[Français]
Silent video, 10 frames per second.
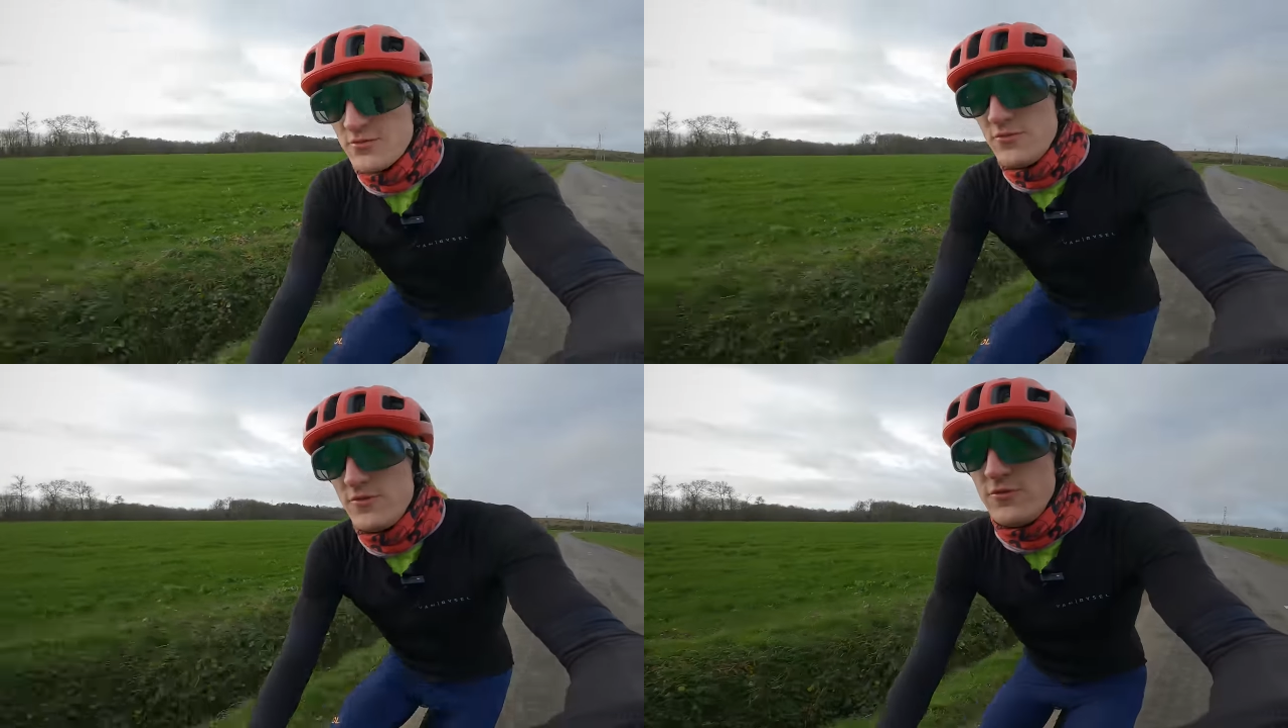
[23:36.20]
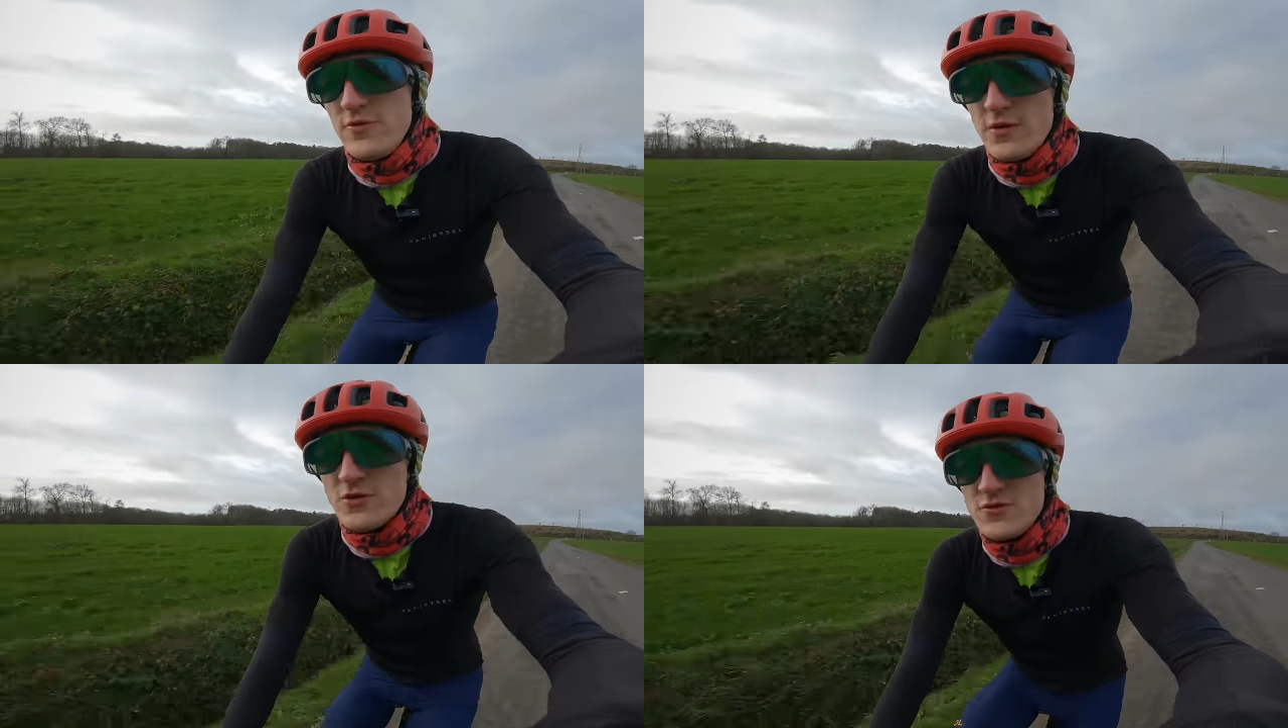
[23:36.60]
du
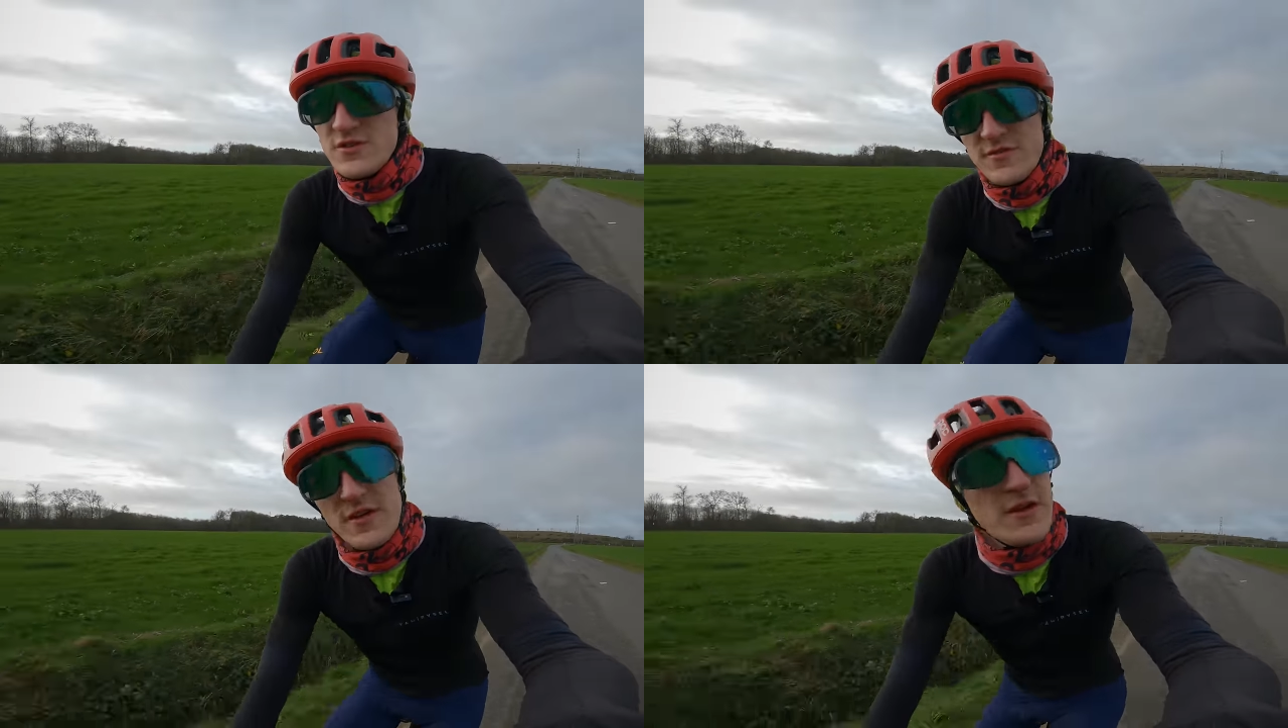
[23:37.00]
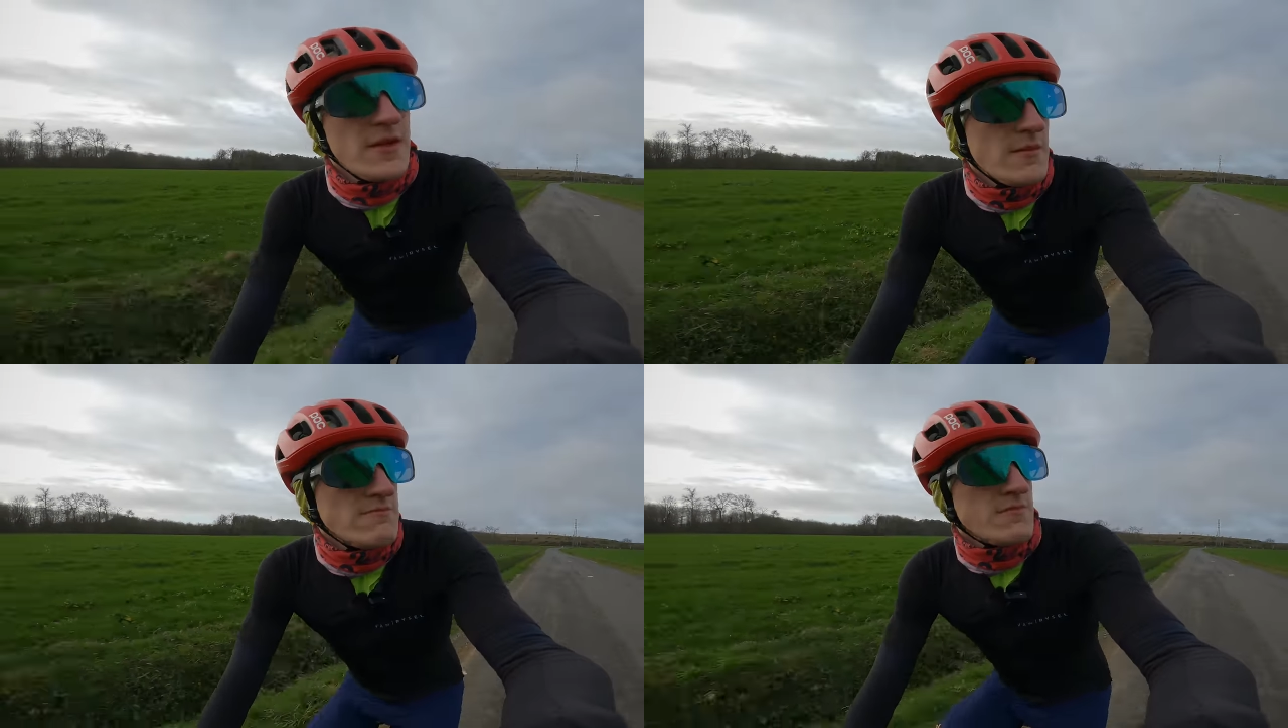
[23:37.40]
vélo que je vous ai fait
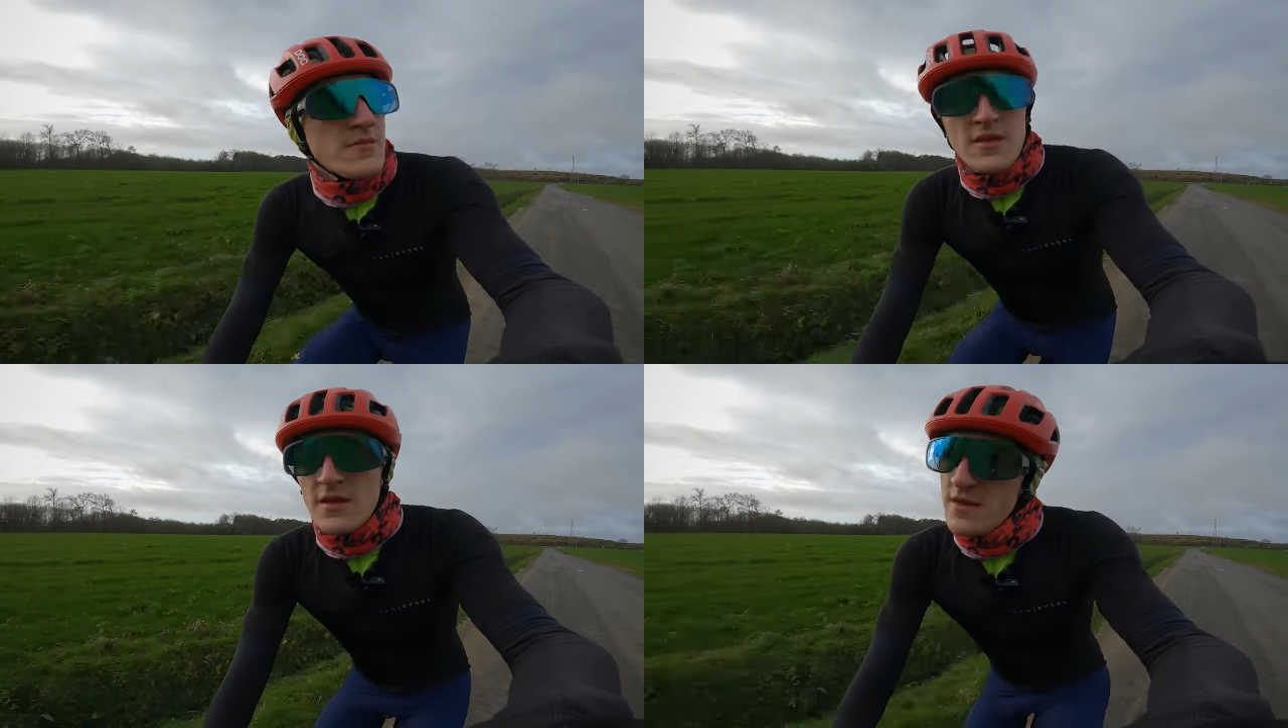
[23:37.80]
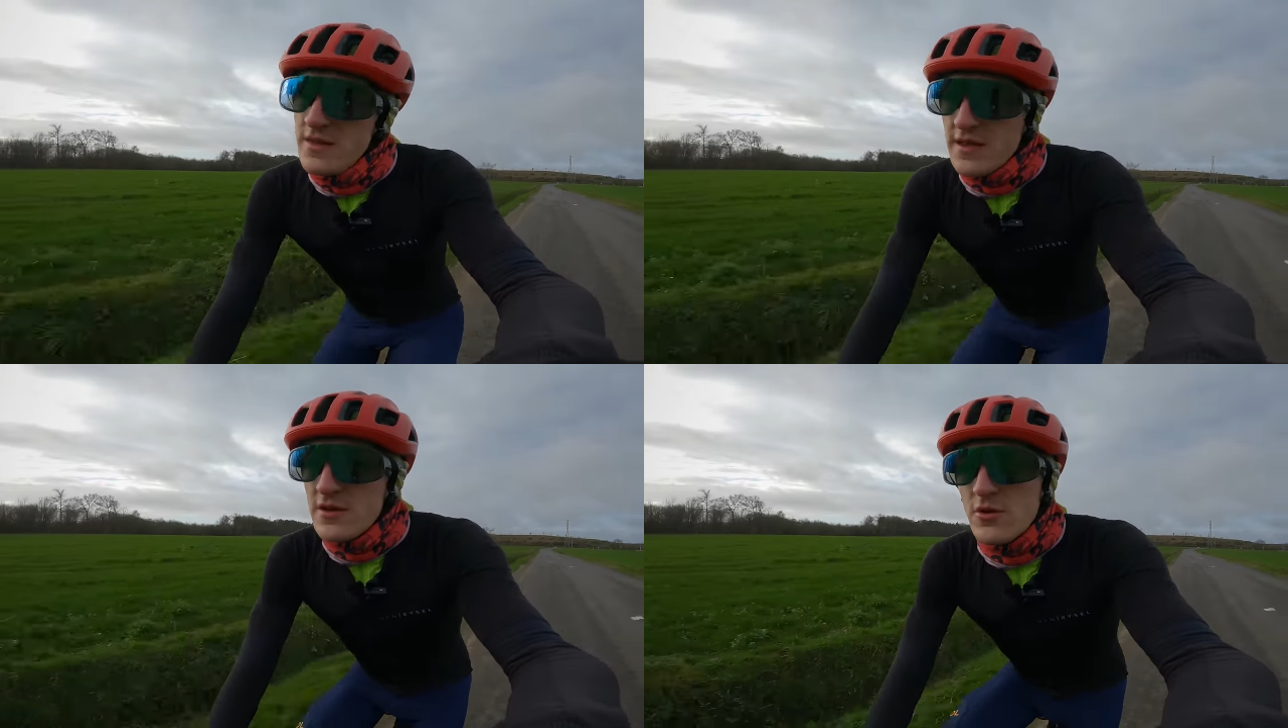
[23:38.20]
il
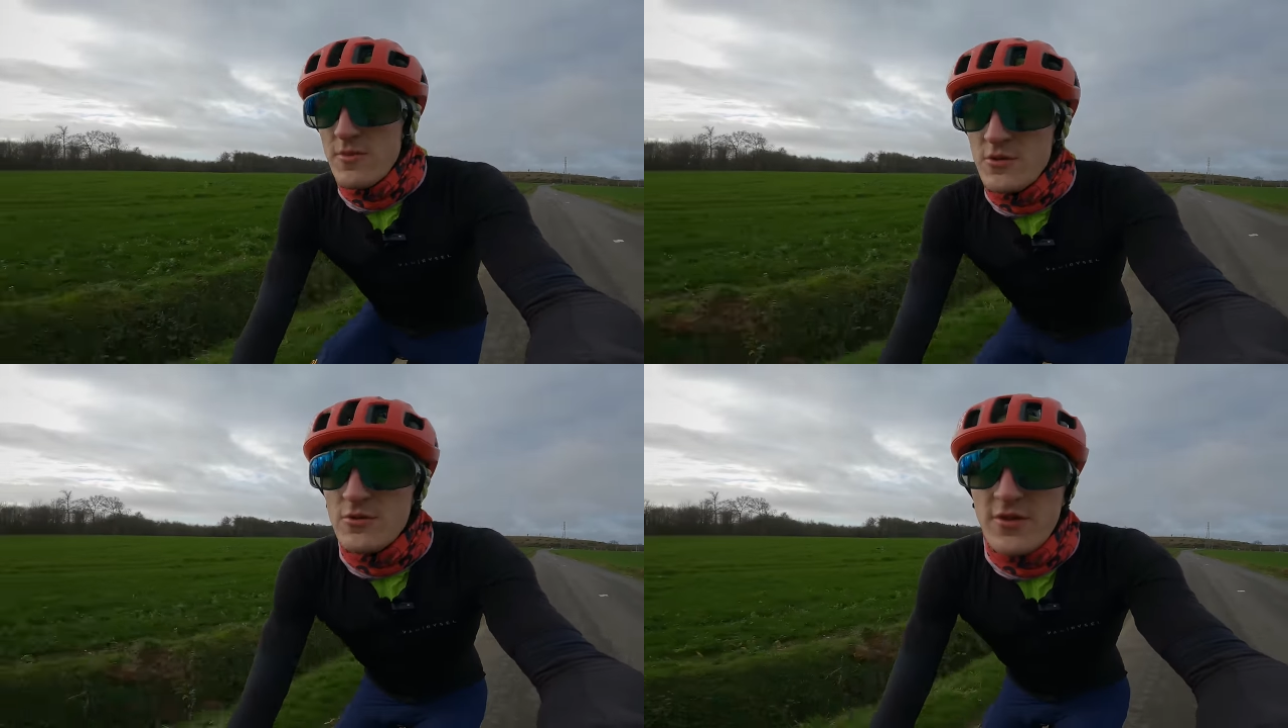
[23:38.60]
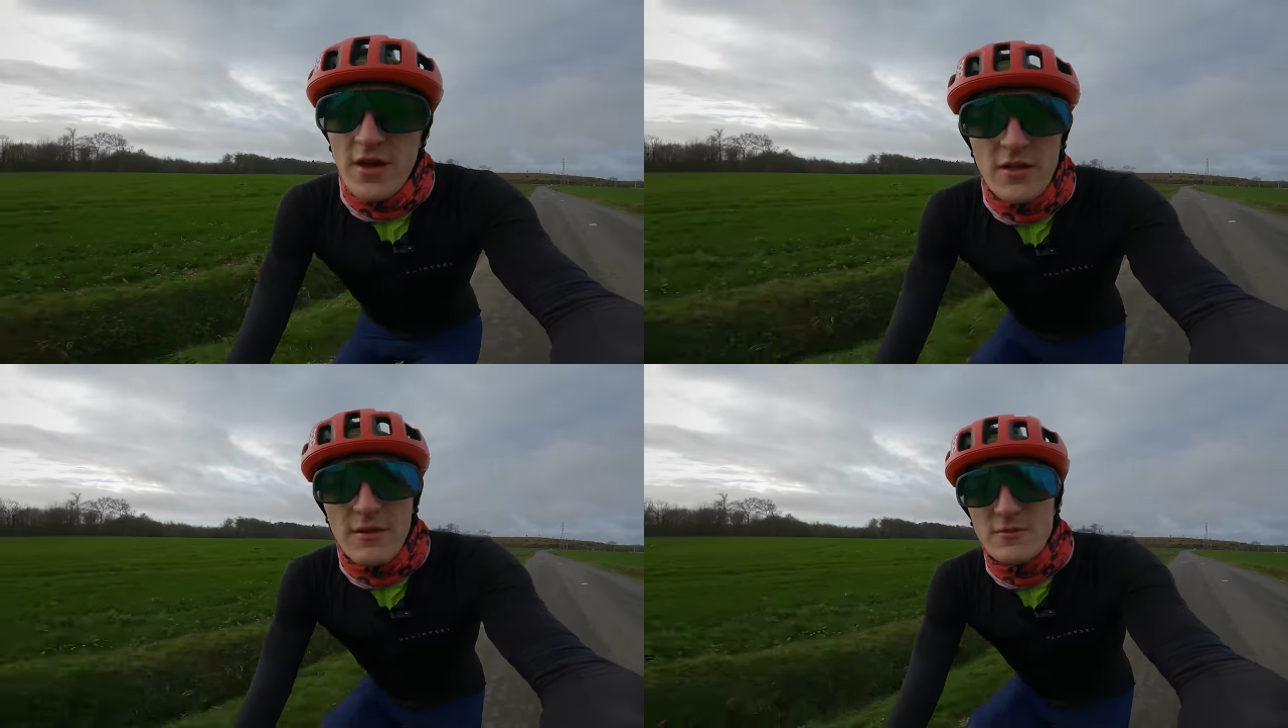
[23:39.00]
y a quelques minutes,
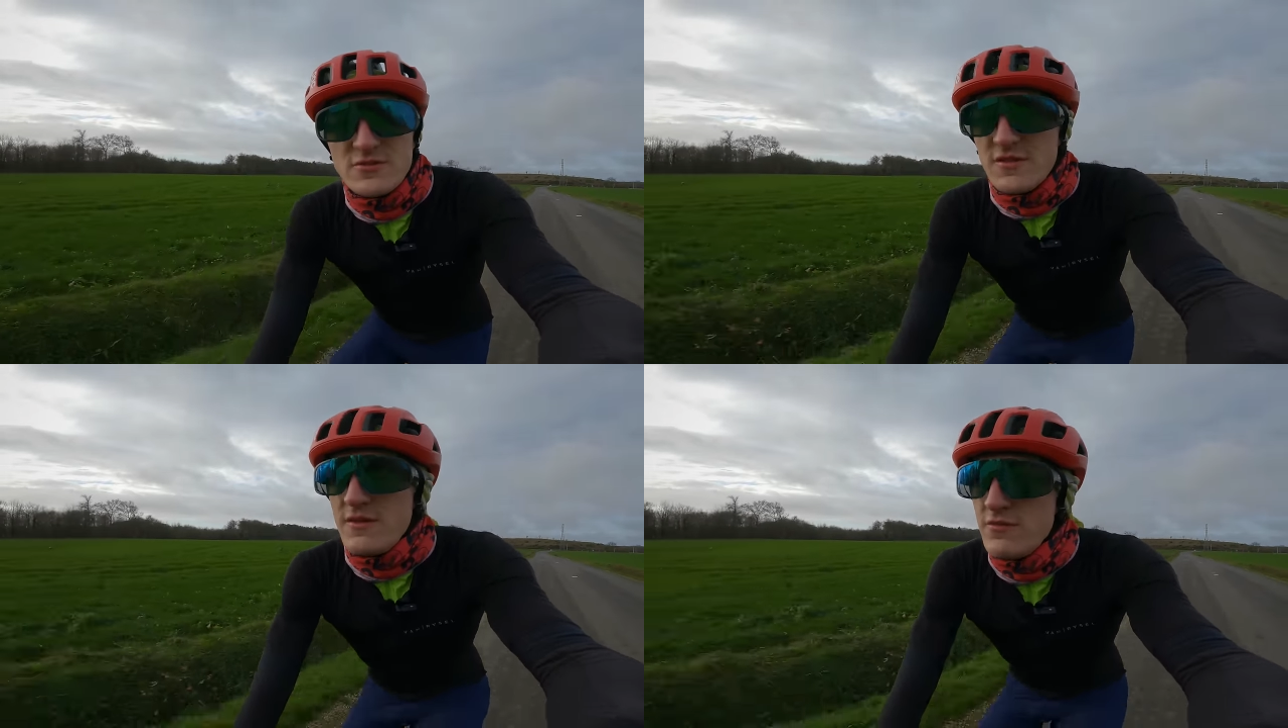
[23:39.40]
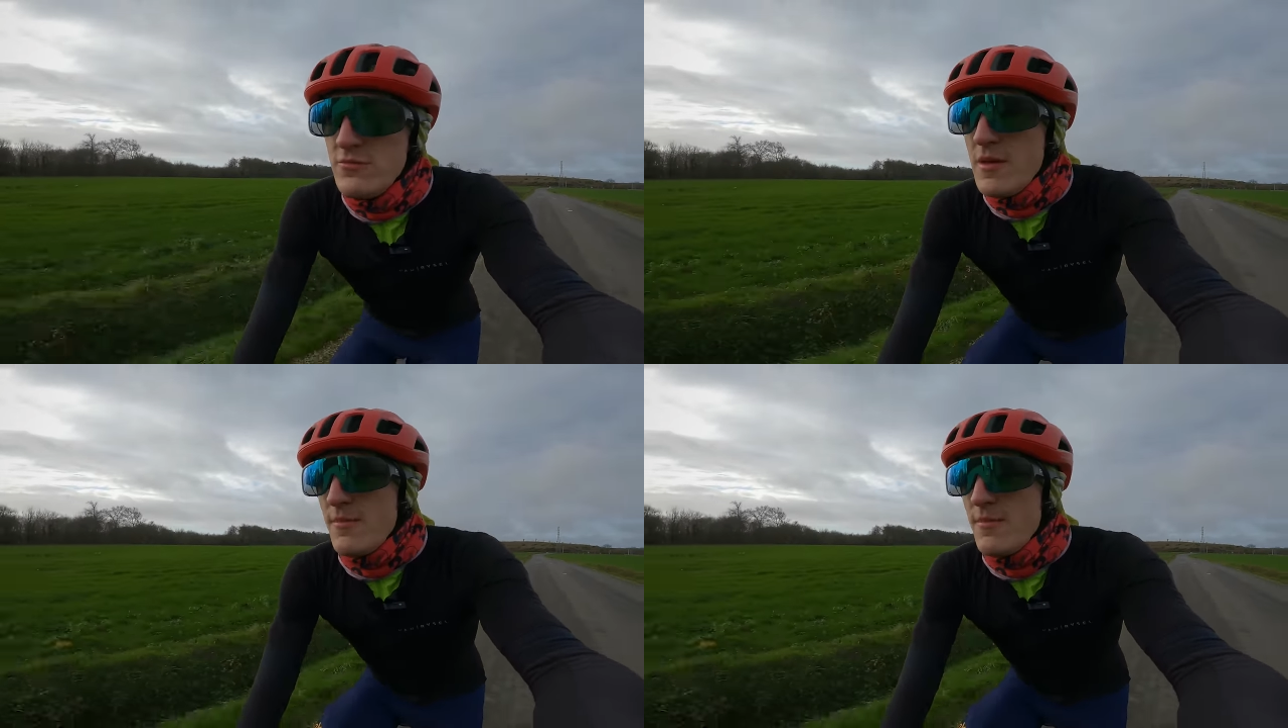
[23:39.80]
normalement vous avez vu mes